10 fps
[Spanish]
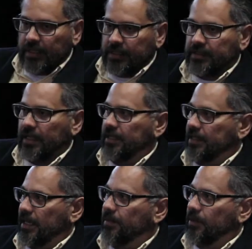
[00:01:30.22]
Está
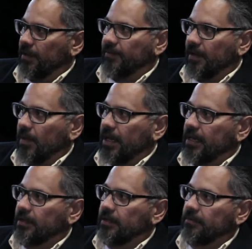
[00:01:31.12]
editada por
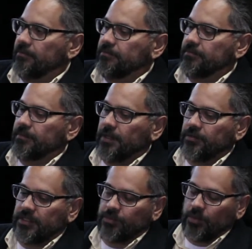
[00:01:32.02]
Alfaguara.
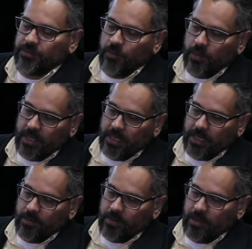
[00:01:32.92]
Años después
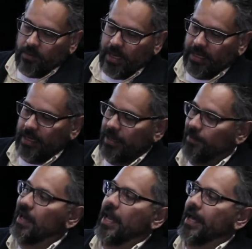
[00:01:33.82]
publiqué una novela que
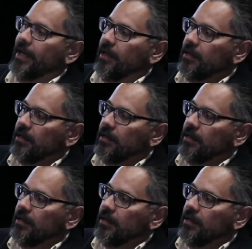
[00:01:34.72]
llama Lara,